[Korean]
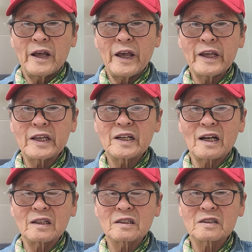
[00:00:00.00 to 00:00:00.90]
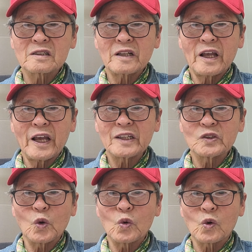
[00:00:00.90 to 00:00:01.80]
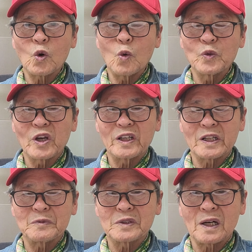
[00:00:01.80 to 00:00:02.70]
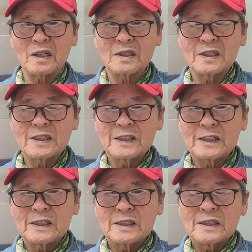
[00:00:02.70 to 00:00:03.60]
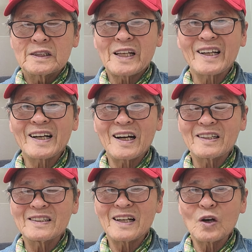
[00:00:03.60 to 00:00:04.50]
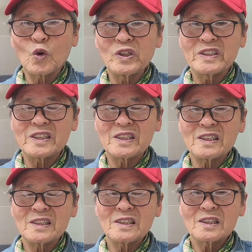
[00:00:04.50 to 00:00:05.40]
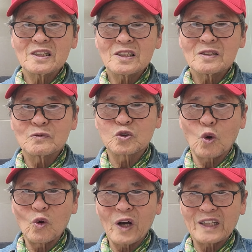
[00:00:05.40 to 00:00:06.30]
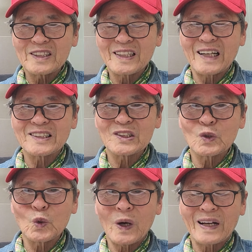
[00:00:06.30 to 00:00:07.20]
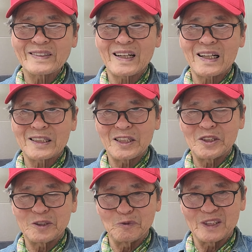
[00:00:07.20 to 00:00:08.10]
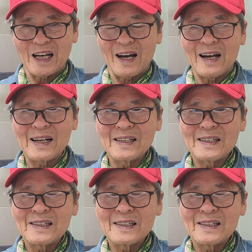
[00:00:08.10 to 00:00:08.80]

행위라는 것은 행동으로 옮겨야 됩니다. 생각을 하고 있지 무덤까지 가지고 가는 사람도 있습니다.